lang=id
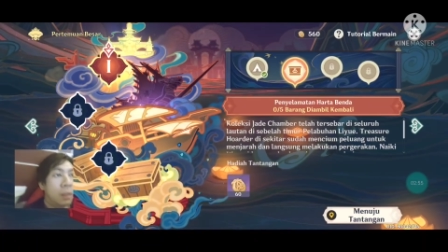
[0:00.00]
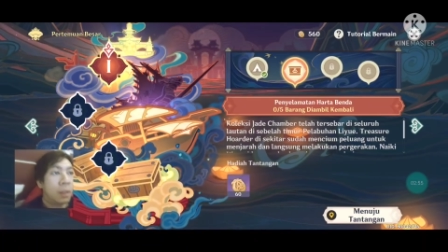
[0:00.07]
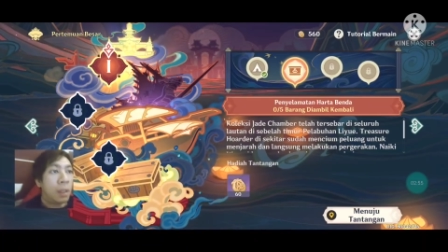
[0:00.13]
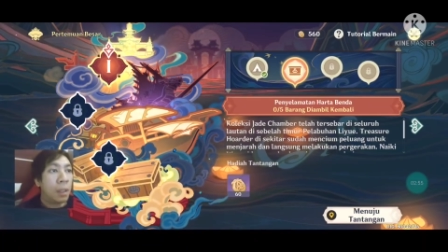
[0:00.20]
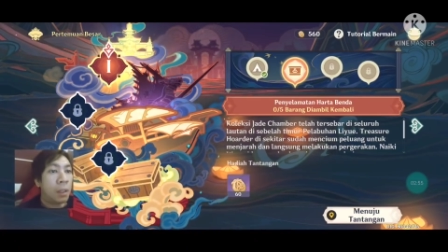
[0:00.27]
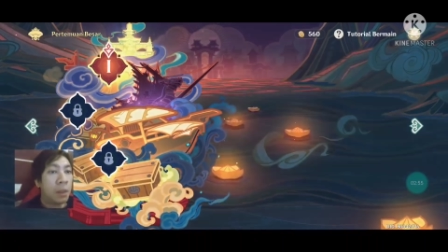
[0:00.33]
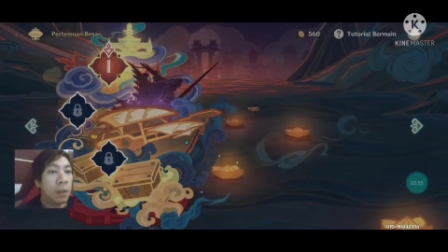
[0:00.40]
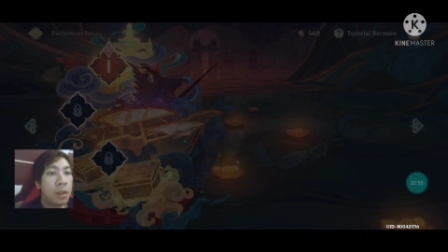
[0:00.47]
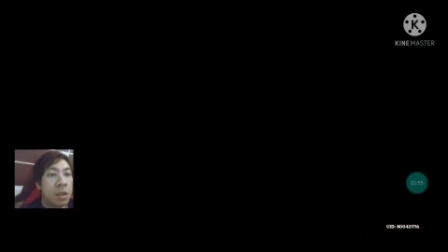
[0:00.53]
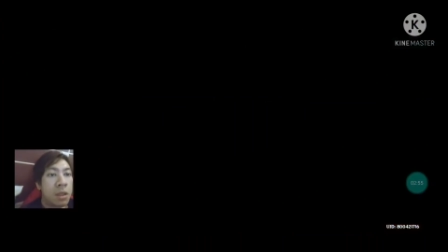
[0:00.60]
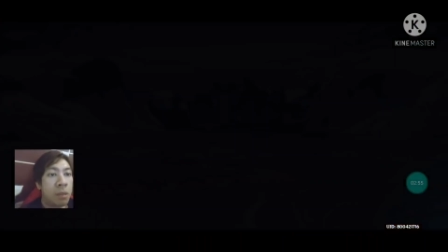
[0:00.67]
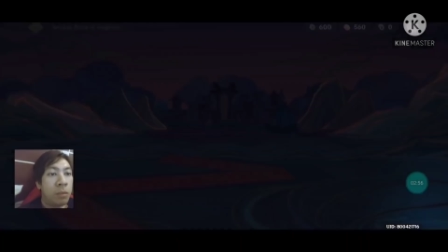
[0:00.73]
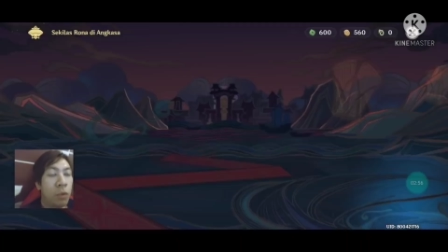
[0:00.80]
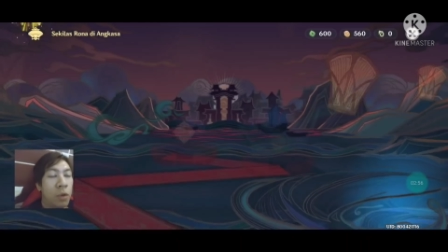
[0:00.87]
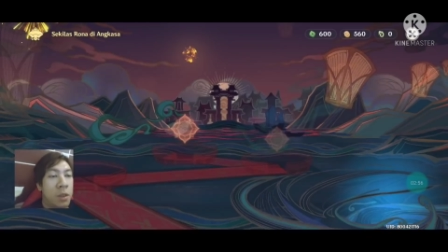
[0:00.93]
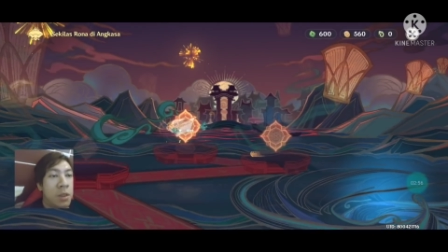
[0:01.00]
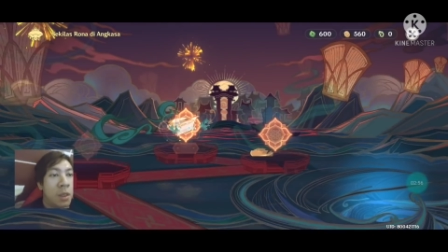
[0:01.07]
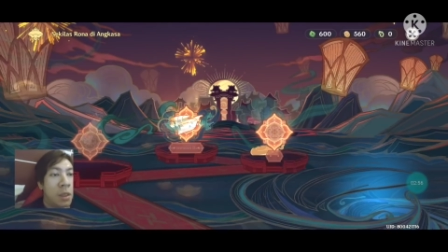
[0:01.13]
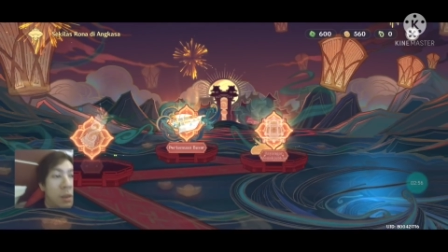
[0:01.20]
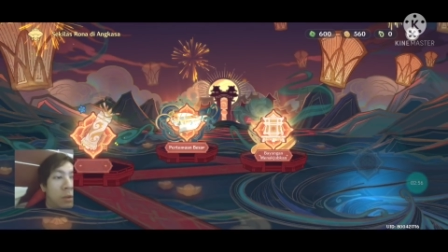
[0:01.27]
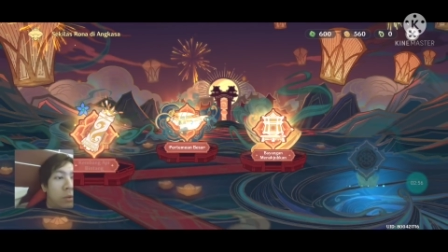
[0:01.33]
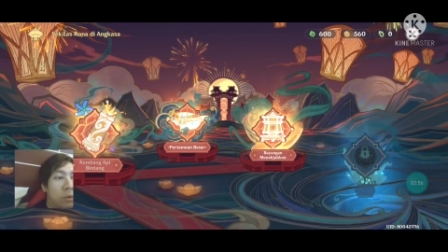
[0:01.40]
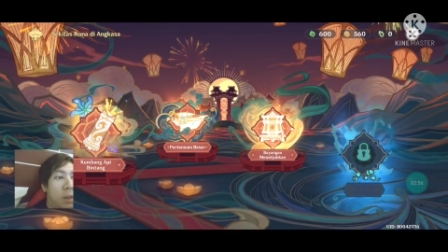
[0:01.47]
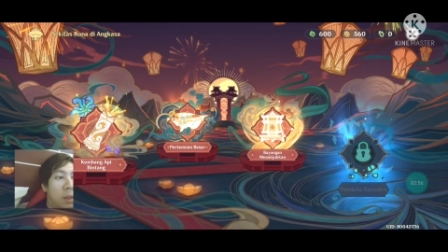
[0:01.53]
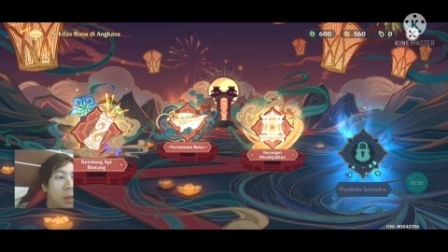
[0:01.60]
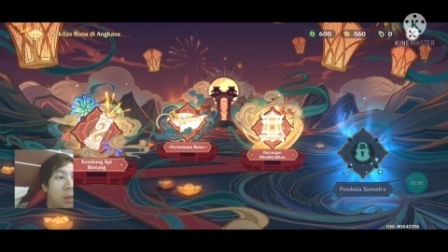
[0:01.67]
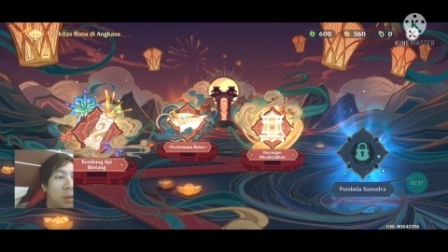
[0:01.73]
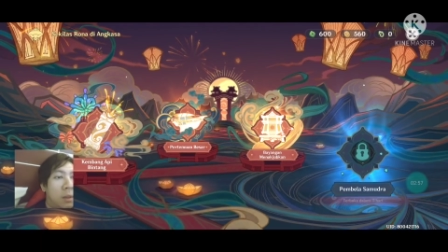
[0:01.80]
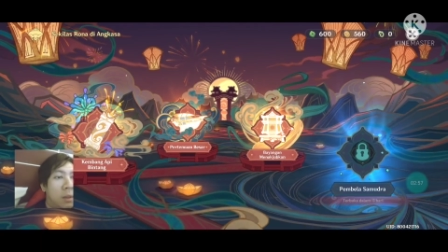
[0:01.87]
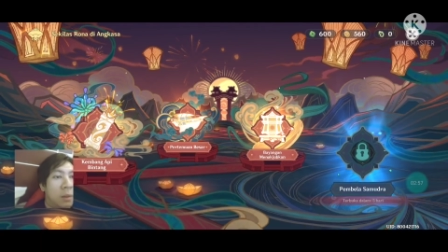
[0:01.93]
Tapi ya kita skip dulu aja yang
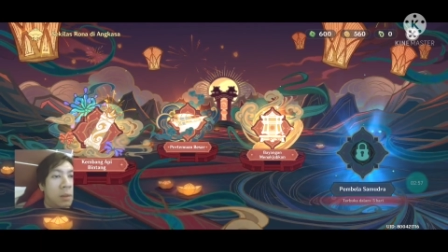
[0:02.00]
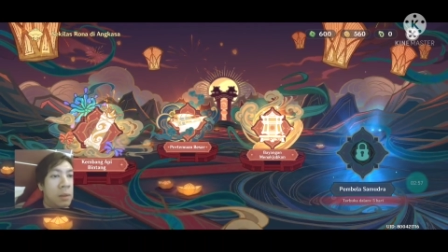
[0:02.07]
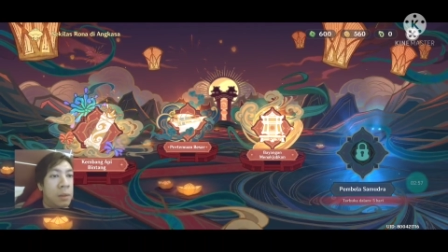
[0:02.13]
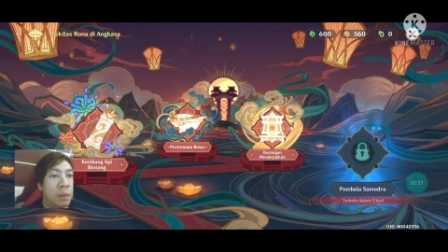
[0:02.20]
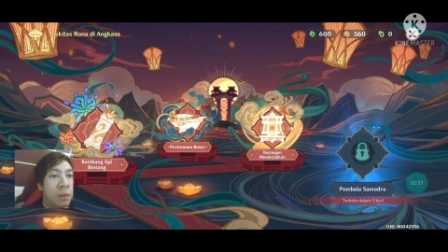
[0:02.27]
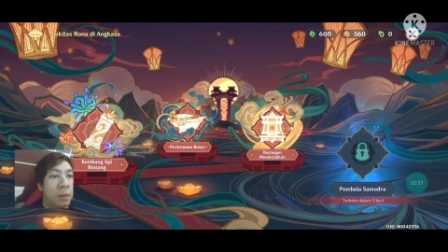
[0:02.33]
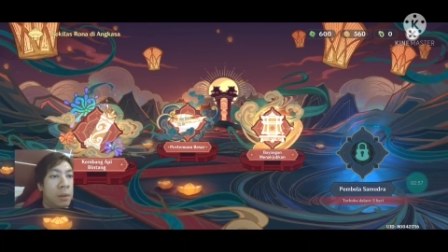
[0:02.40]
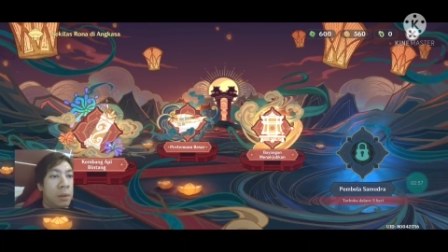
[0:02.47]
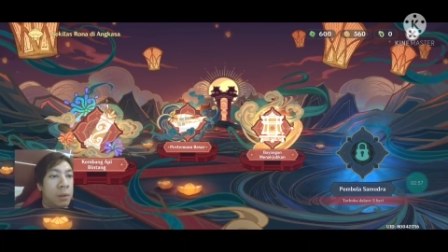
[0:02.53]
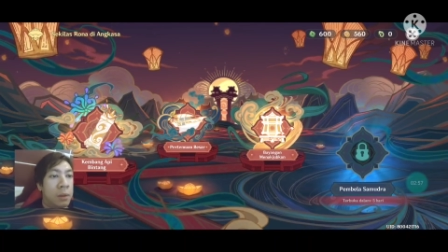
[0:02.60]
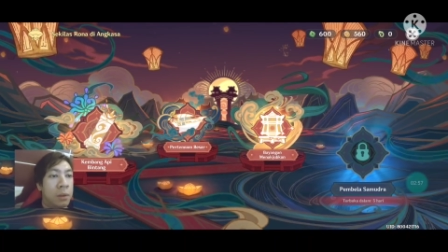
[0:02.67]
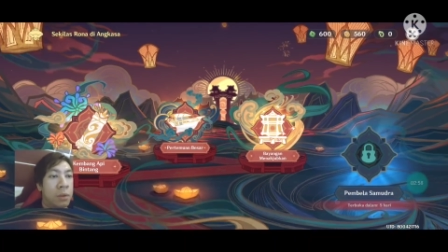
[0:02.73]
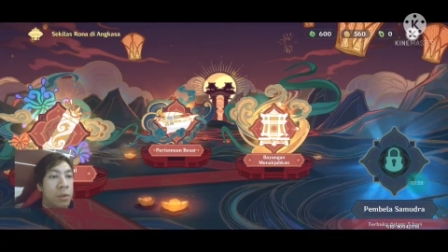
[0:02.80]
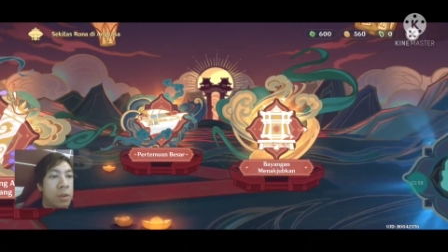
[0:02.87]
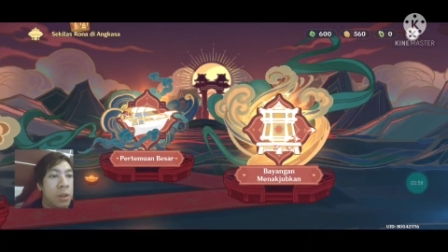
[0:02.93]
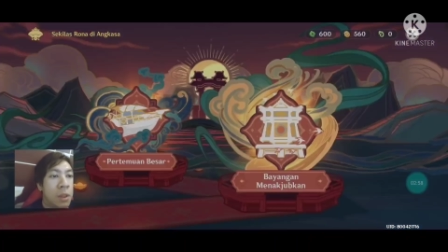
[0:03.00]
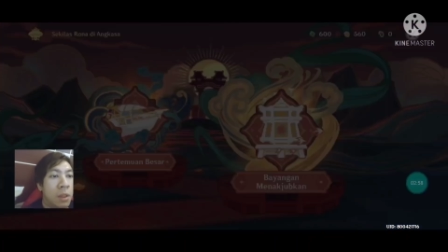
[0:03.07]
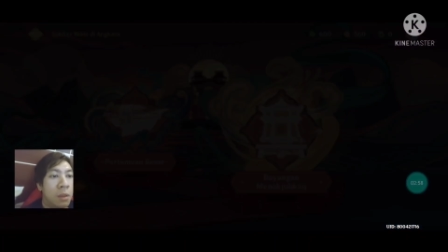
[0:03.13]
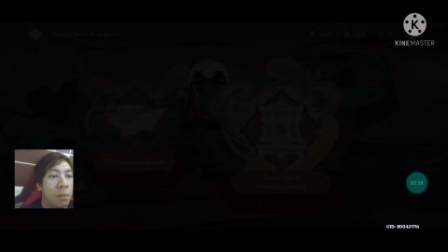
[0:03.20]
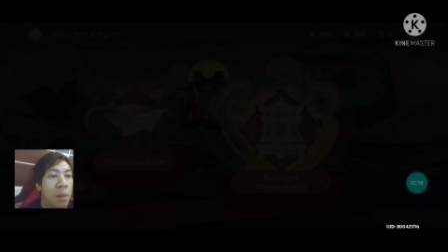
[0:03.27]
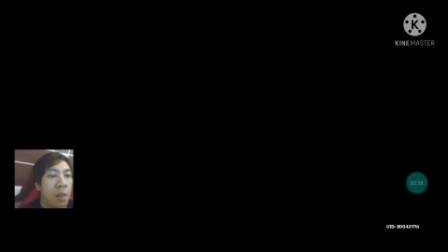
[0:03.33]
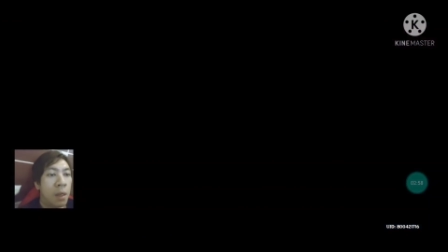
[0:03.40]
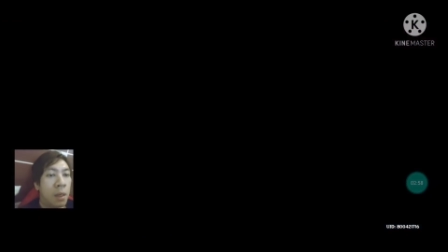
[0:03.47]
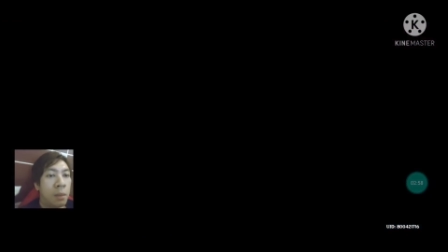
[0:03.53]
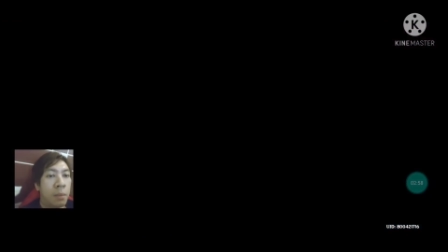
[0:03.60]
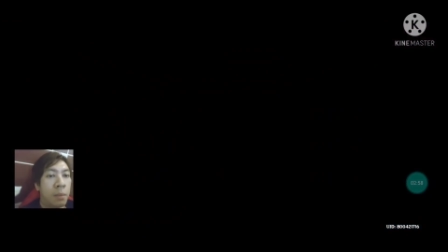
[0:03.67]
itu ya. Terus kita ke